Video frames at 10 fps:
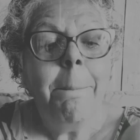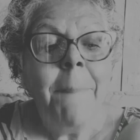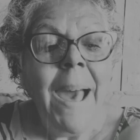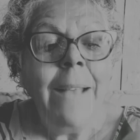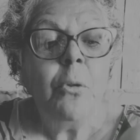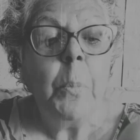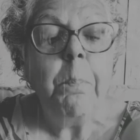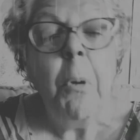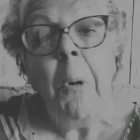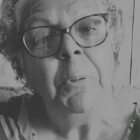Mas o
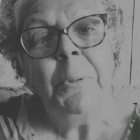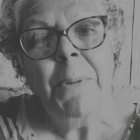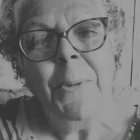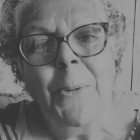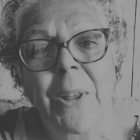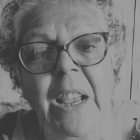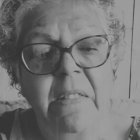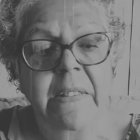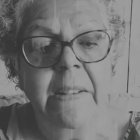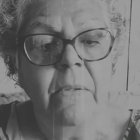bobo do meu
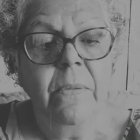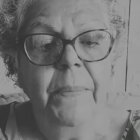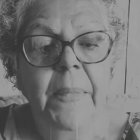coração,